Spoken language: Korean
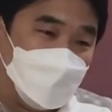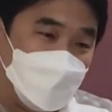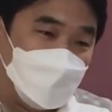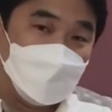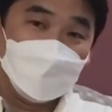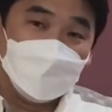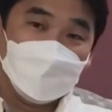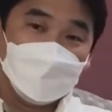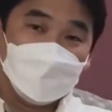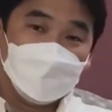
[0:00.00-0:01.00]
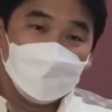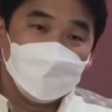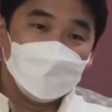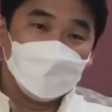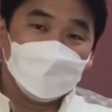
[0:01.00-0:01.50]
우리는
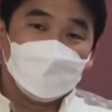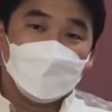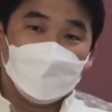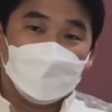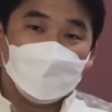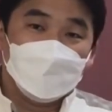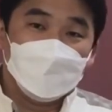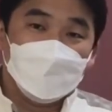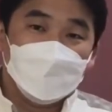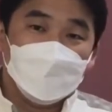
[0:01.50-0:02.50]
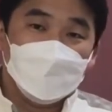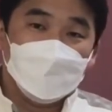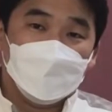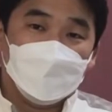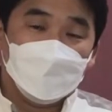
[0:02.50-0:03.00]
구속받으면서요.
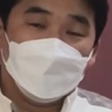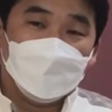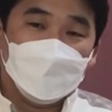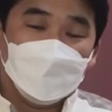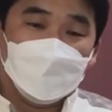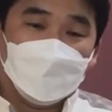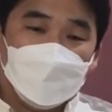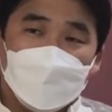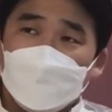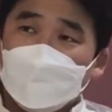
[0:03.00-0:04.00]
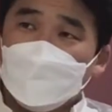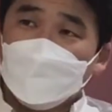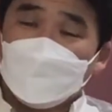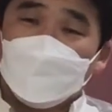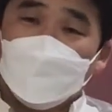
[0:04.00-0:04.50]

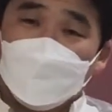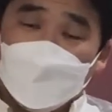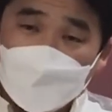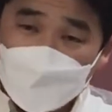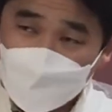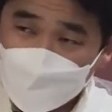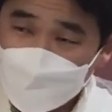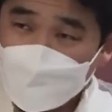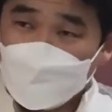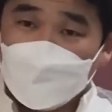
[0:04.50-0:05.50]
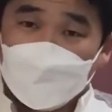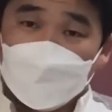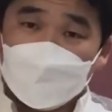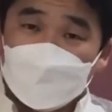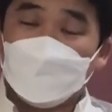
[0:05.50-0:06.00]
하나님으로부터 우리는
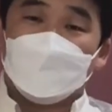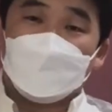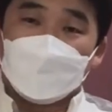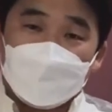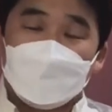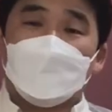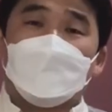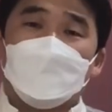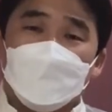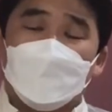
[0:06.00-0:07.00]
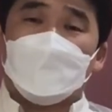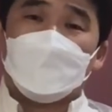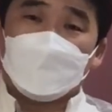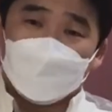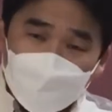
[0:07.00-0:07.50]
어린 양 예수 그리스도의 피로
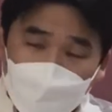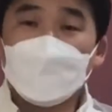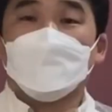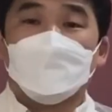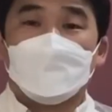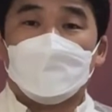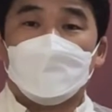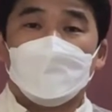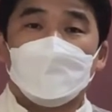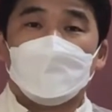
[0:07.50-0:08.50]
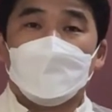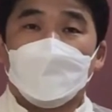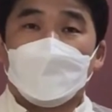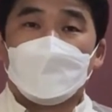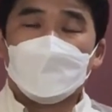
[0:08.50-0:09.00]
말미암아 구속받은 백성이에요.
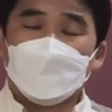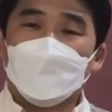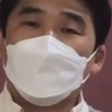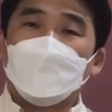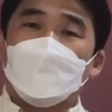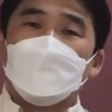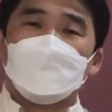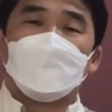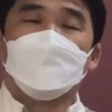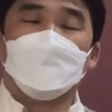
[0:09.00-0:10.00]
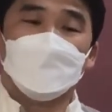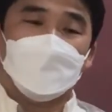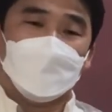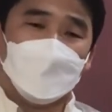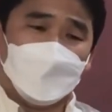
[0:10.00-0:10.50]
그 놀라운
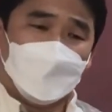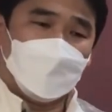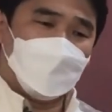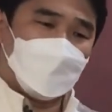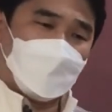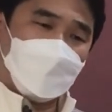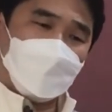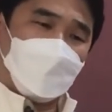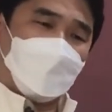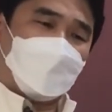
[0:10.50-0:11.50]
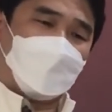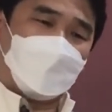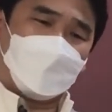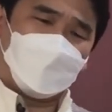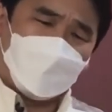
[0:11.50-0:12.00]
사건을 하나님께서 이스라엘
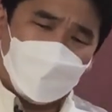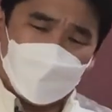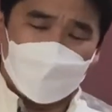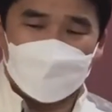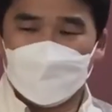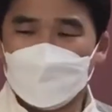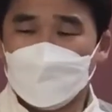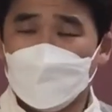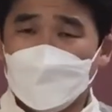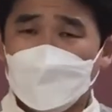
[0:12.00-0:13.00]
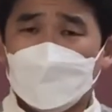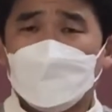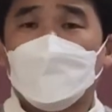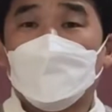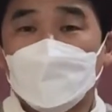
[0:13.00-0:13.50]
백성들을 출애굽하시면서
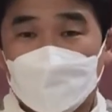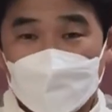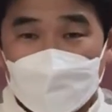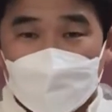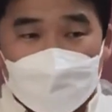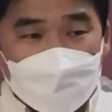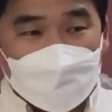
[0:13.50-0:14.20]
보여주시잖아요.